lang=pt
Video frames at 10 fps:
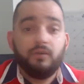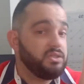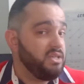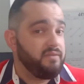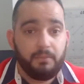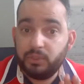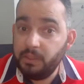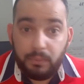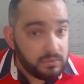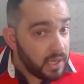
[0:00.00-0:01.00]
você vai
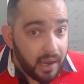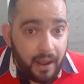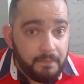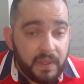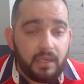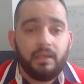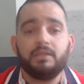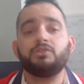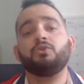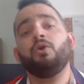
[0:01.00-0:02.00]
poder ponderar e
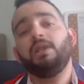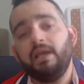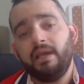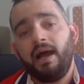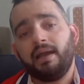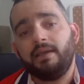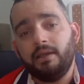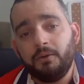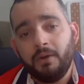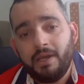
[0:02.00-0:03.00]
escolher
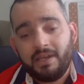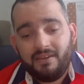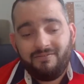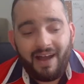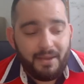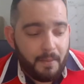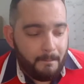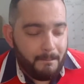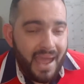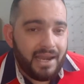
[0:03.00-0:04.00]
aquilo que vai
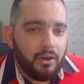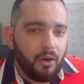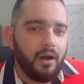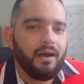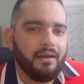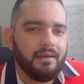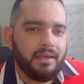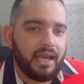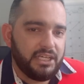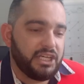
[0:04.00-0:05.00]
melhor
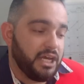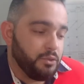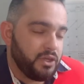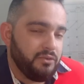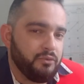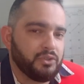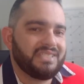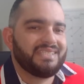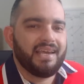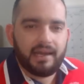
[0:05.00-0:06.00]
encaixar no que
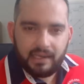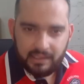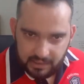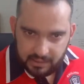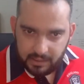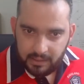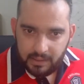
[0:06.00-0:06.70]
você acredita.